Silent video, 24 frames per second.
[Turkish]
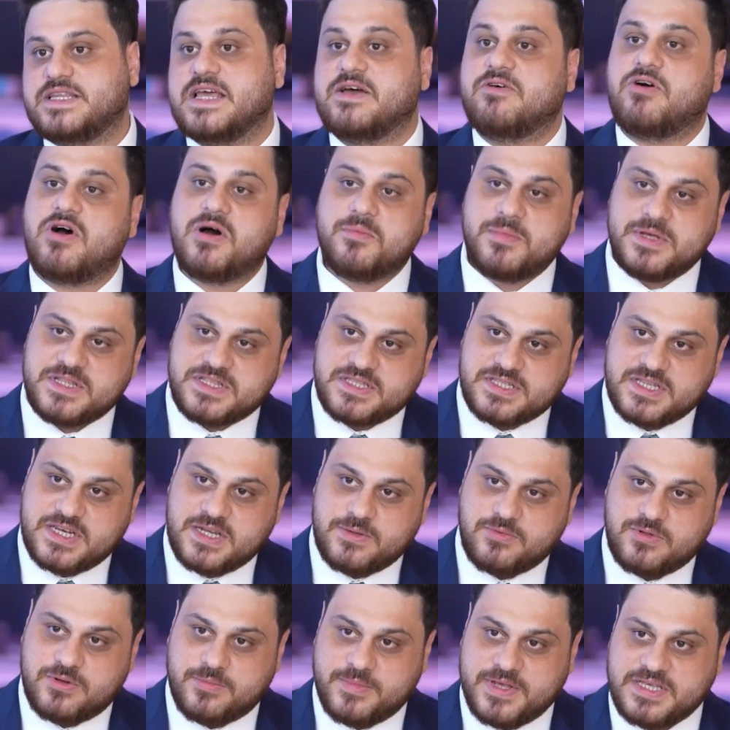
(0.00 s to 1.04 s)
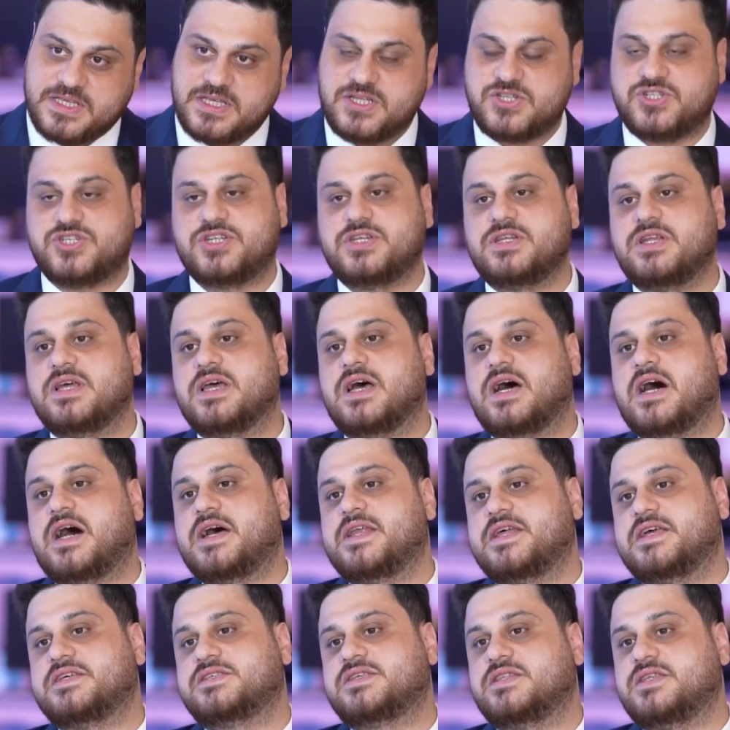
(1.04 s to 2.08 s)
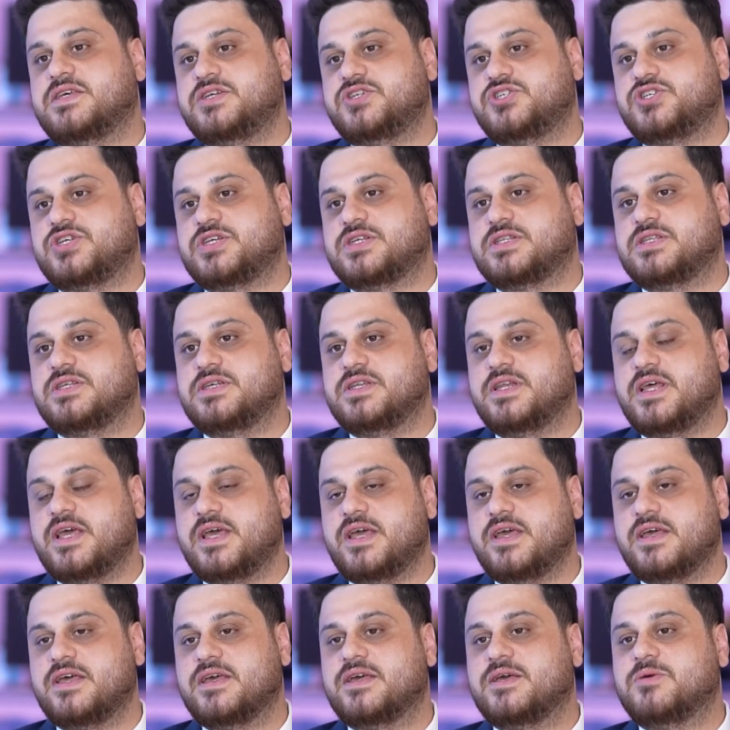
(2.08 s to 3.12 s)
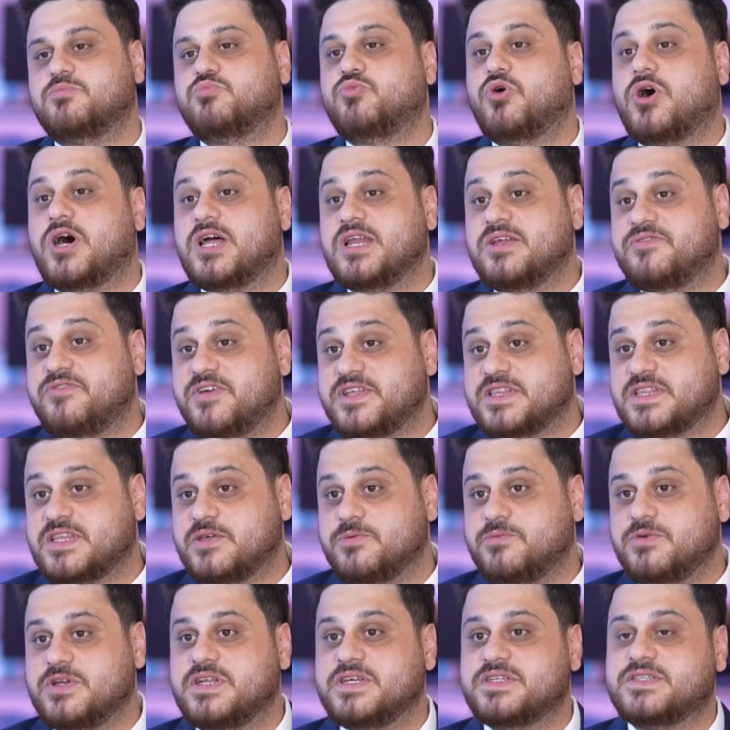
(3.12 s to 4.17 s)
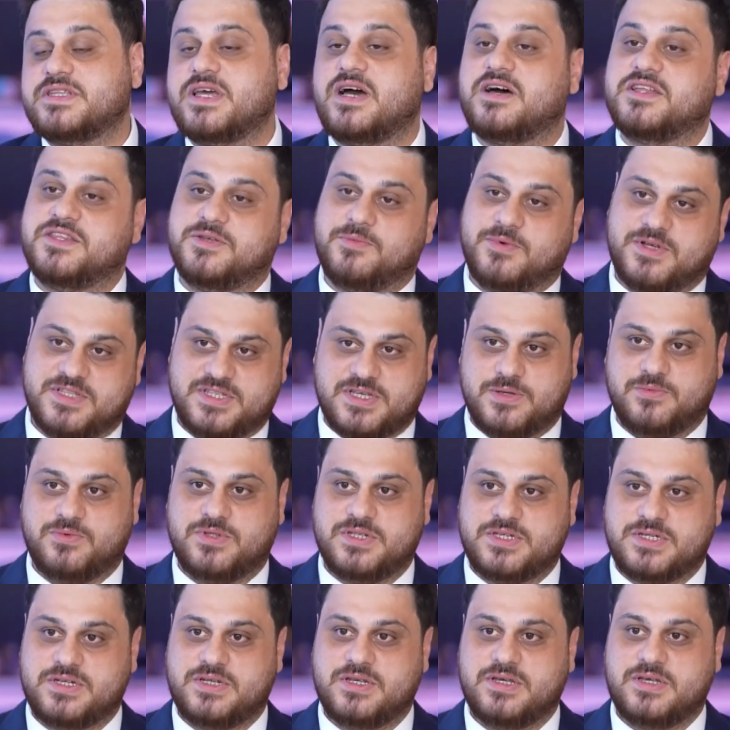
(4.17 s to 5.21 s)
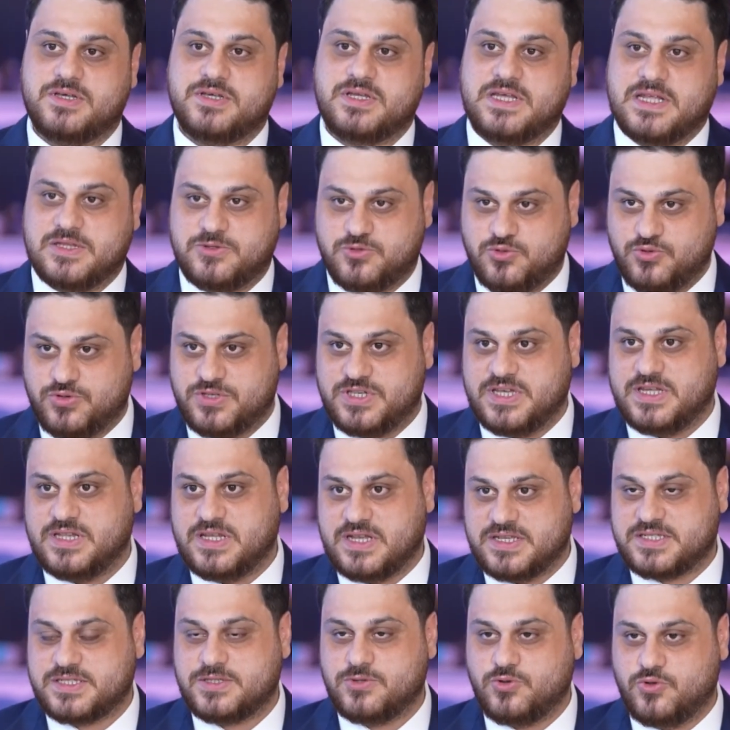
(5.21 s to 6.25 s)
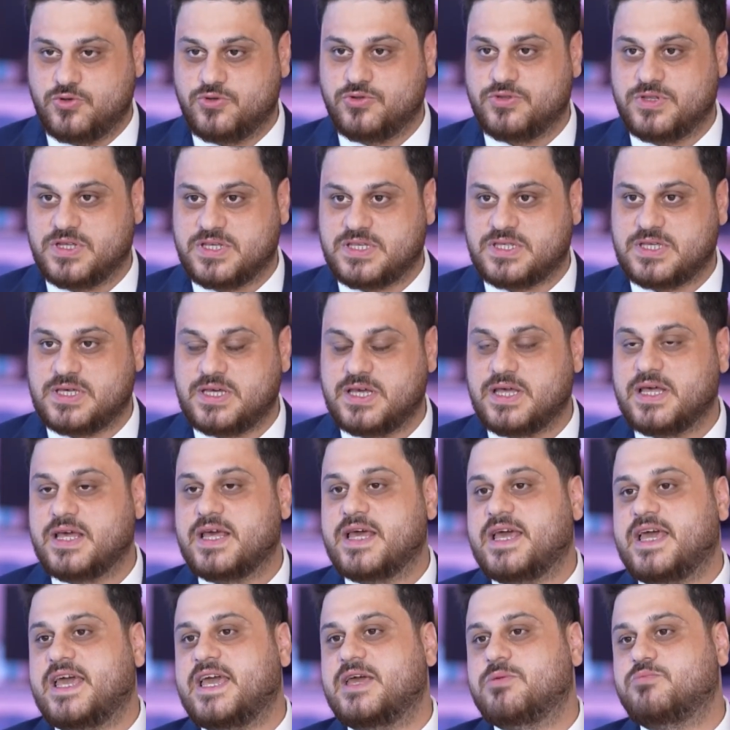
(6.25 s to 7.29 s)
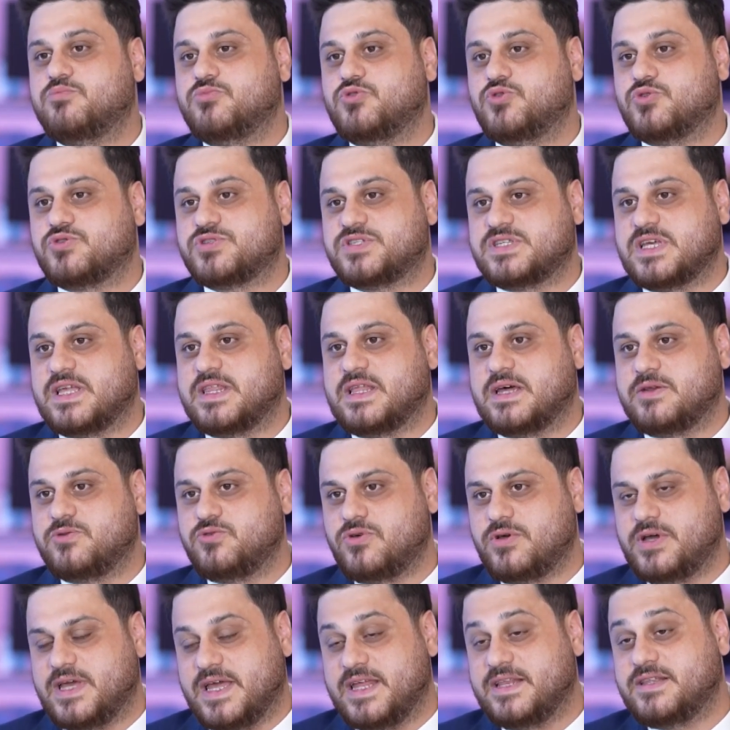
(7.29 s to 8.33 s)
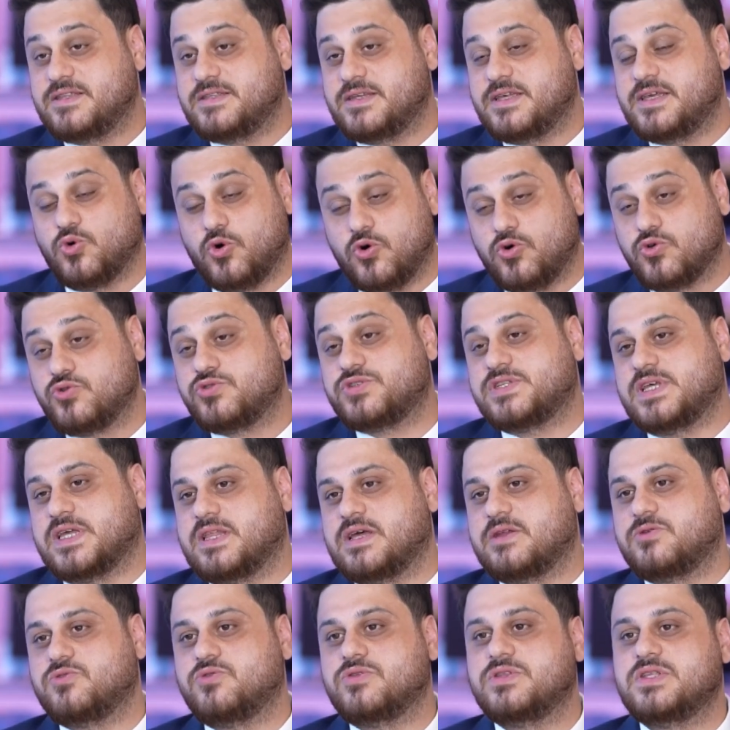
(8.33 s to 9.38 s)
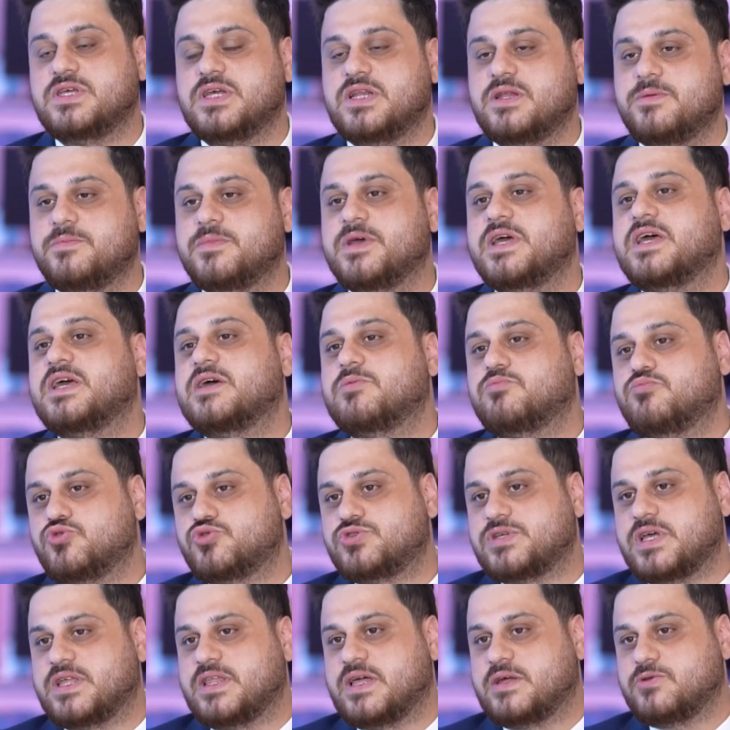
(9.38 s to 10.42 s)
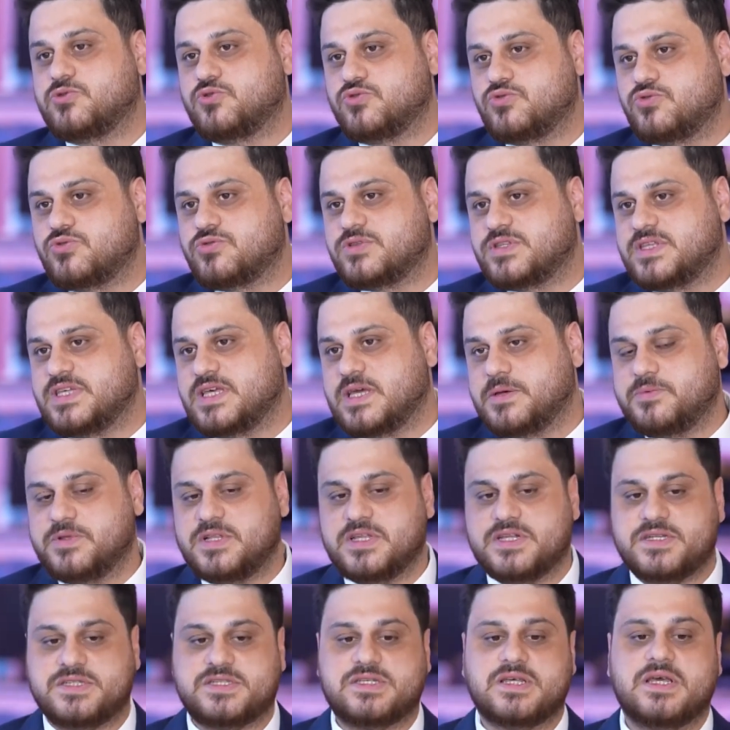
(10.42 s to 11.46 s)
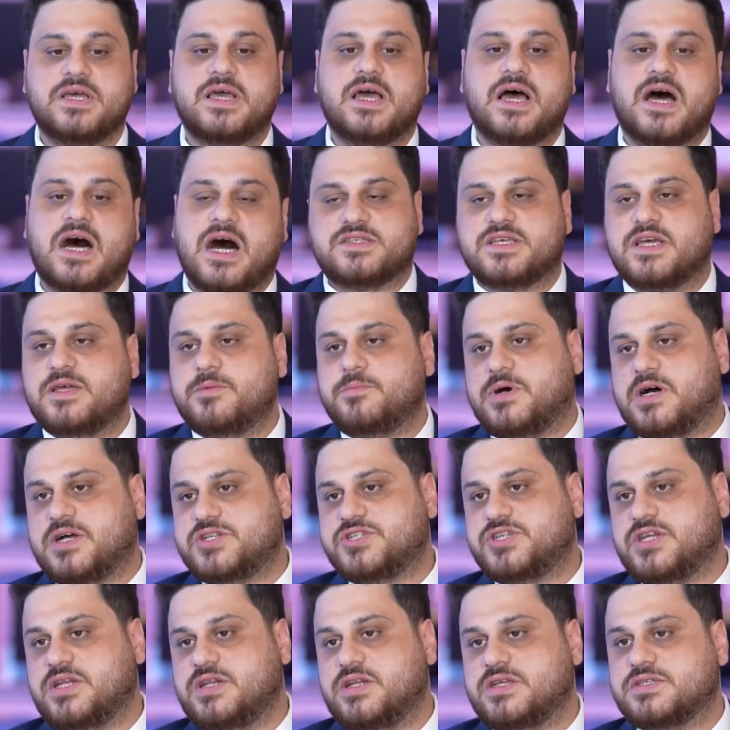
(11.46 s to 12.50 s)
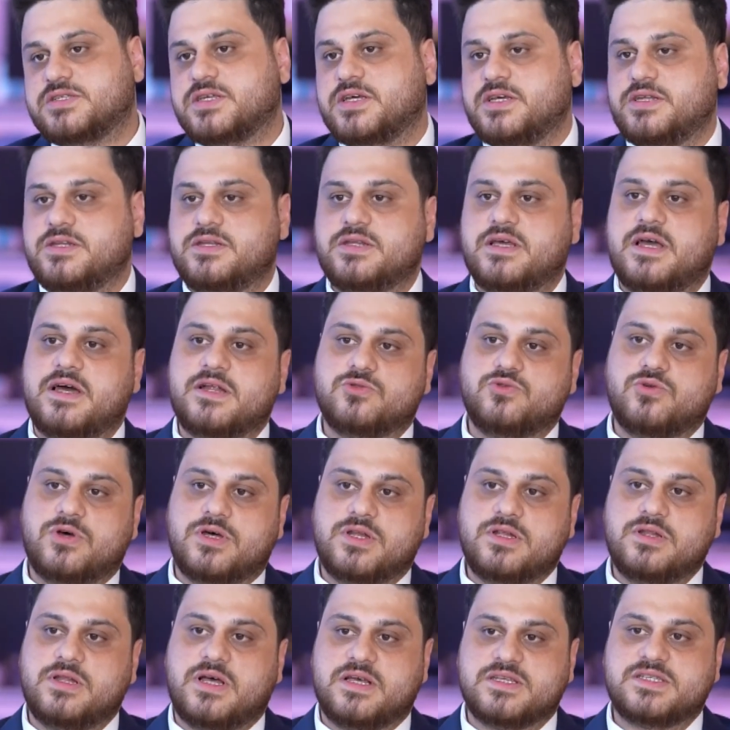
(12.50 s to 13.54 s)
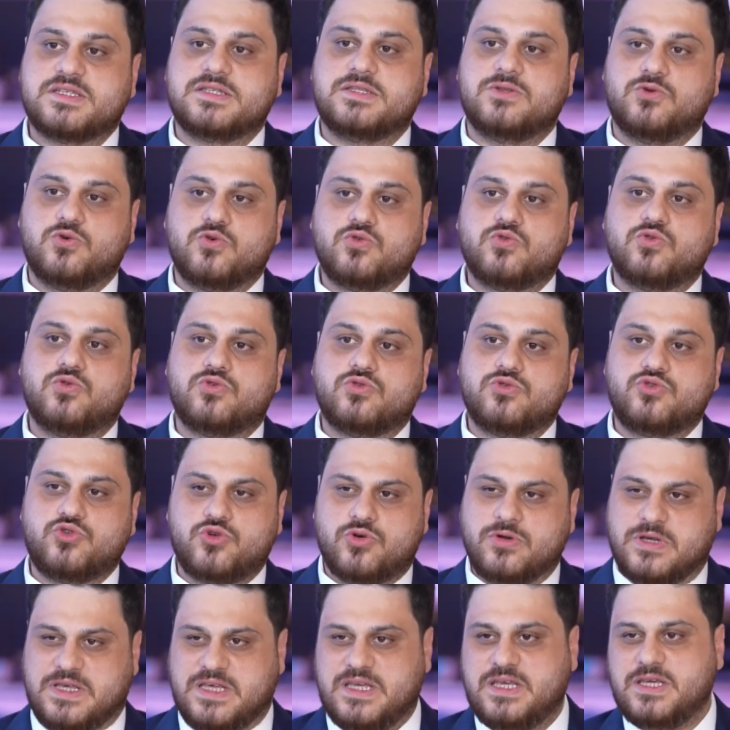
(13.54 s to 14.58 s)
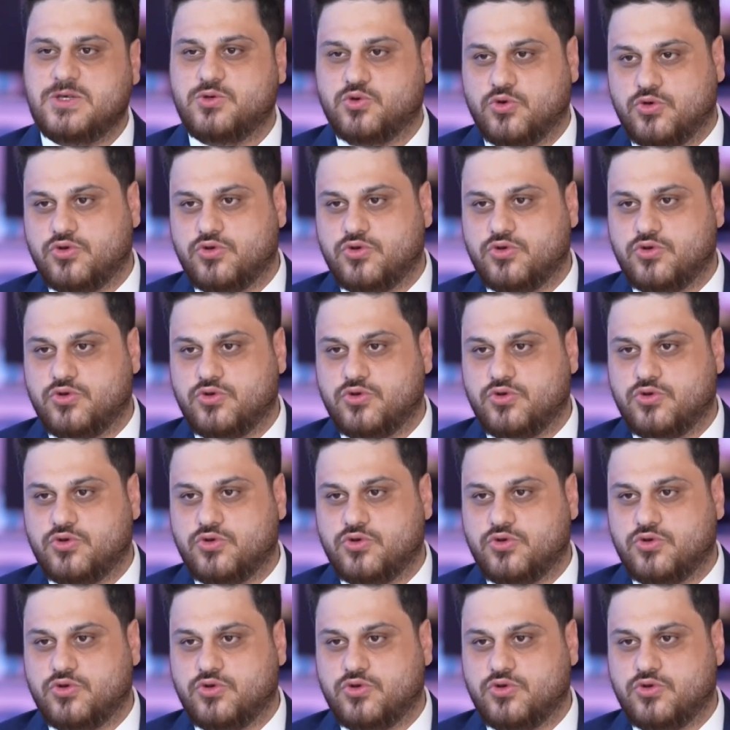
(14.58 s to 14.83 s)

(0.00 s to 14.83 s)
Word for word: devam ettirebilmek için anayasa değişikliğine muhalefetle birlikte adım atabilir. Türkiye'nin aslında önündeki en büyük senaryo, en doğru senaryo diyelim bu senaryodur diyebiliriz. Sayın Bahçeli ile Sayın Erdoğan'ın aslında hukuku çok iyi